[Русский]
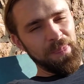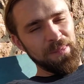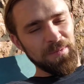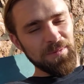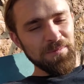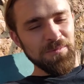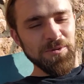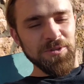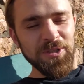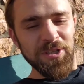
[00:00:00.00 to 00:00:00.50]

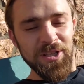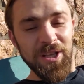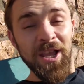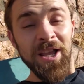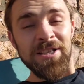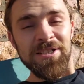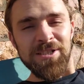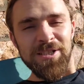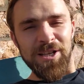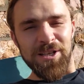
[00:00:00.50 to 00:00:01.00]
Потому что
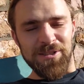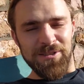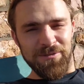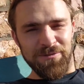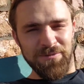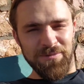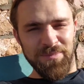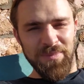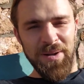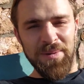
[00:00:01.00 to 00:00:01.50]
я
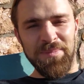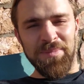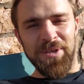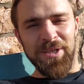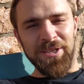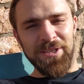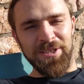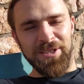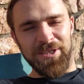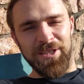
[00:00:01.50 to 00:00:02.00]
счастлив в
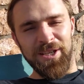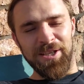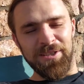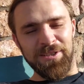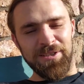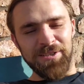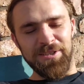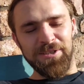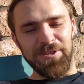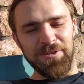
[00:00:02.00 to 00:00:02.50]
моменте, я
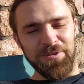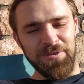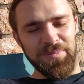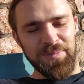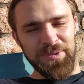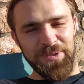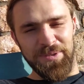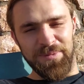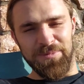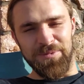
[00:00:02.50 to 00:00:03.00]
это делаю,
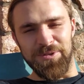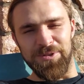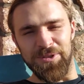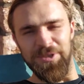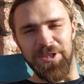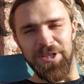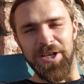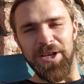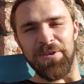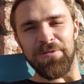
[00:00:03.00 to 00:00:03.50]
потому
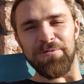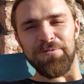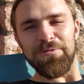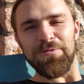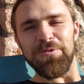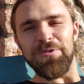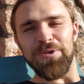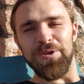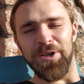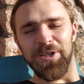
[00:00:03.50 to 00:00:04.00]
что
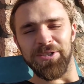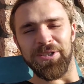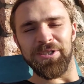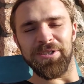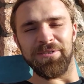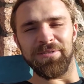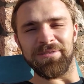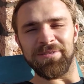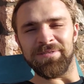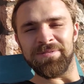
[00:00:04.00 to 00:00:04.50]
кайфую от
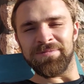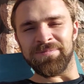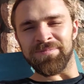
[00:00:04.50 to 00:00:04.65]
этого.